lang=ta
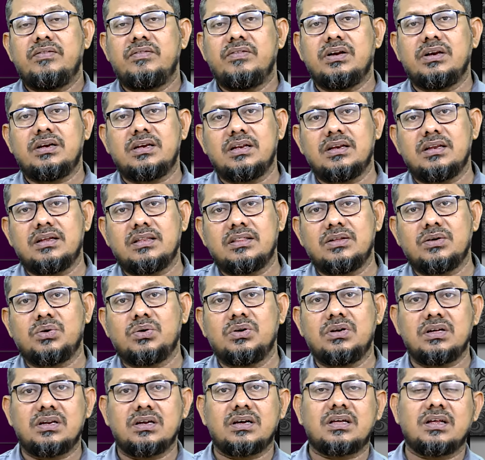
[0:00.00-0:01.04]
வீட்டில் இருந்து
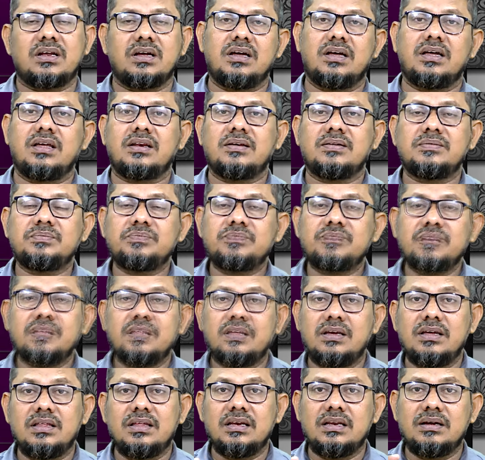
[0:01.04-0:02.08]
கொண்டிருக்கிறார் இது
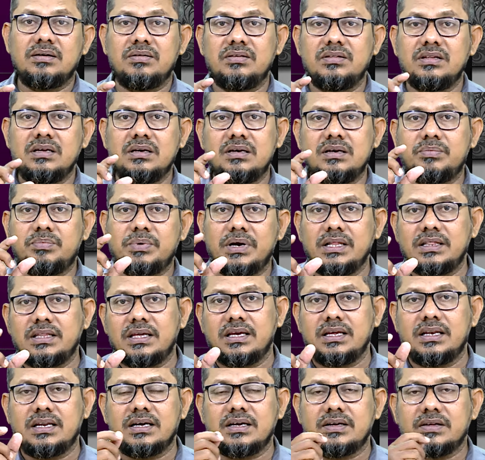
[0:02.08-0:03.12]
இதெல்லாம் வந்து
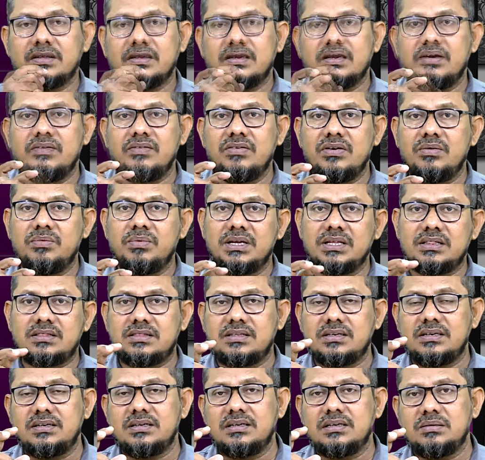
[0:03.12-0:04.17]
பார்த்தீங்களா
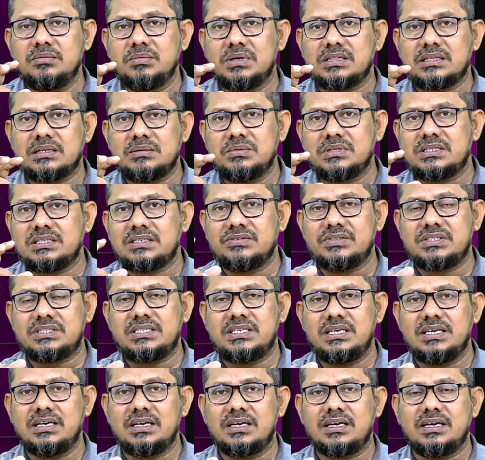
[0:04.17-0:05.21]
விபத்து மற்ற மற்ற
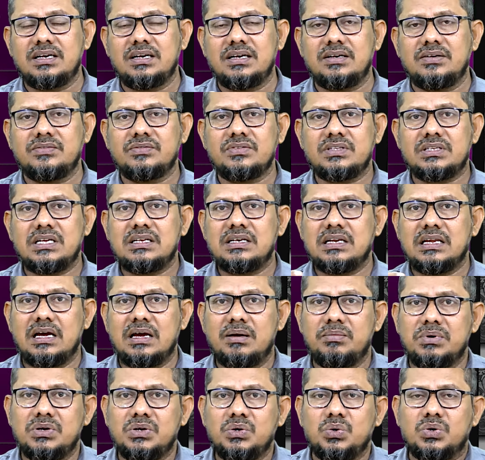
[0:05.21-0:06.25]
விஷயங்கள்
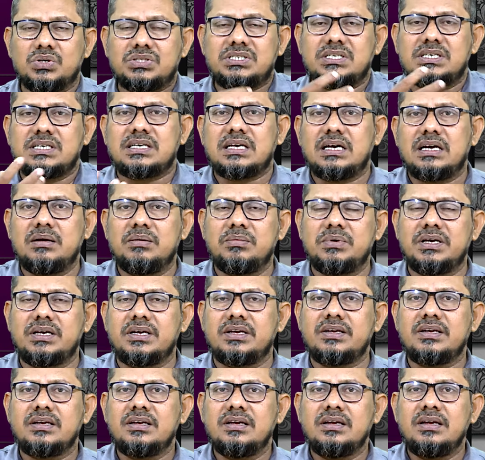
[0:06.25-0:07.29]
நாம் யோசிக்காம
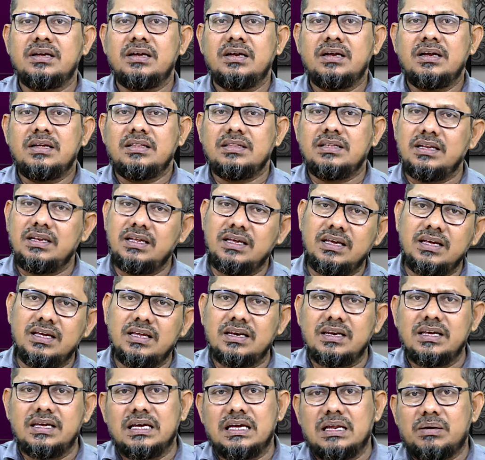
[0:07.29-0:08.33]

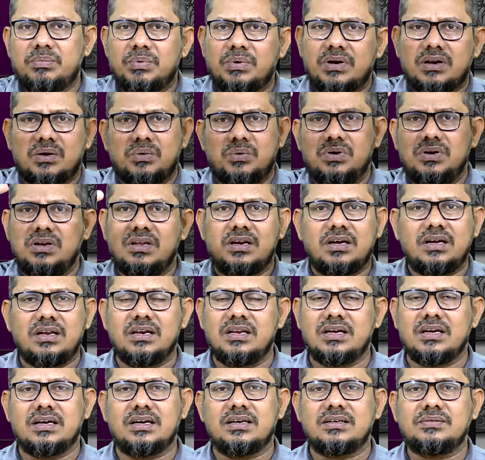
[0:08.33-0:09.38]
திடீர்னு ஏற்படுற ஒன்று
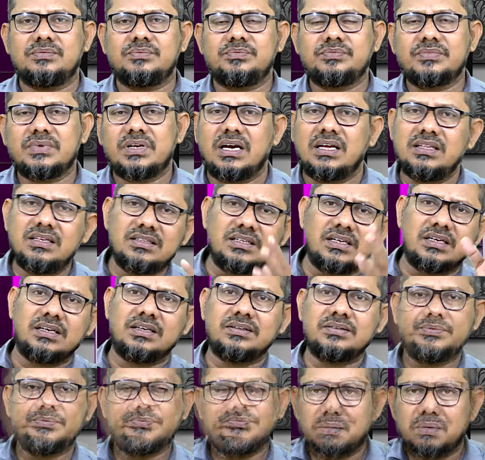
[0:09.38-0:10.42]
இருக்குல்லங்க அது தனி
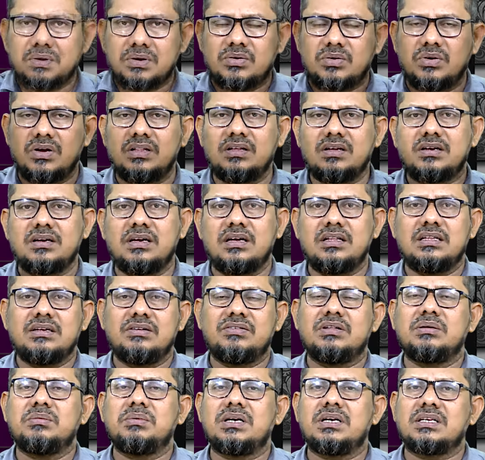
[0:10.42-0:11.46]
நமக்கும் அதுக்கும் எந்த
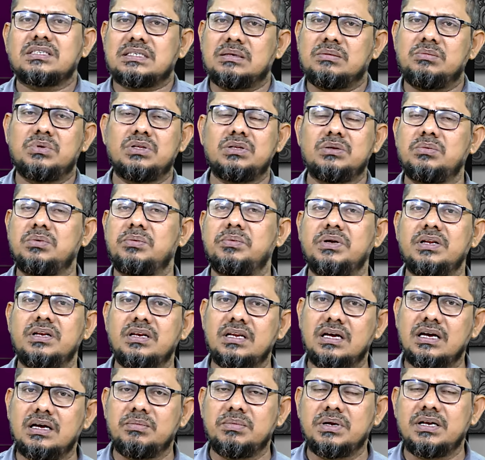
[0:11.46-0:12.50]
விதமான சம்மந்தமும்
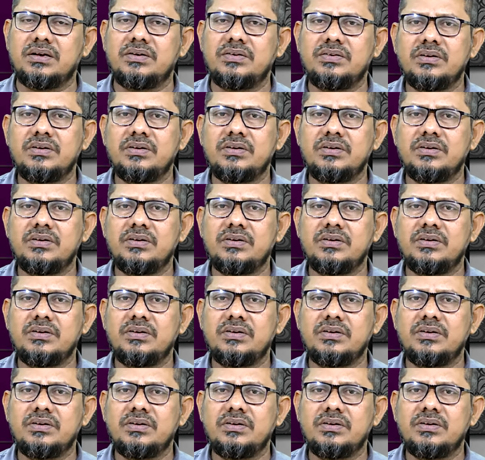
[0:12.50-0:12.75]
இல்லாமல்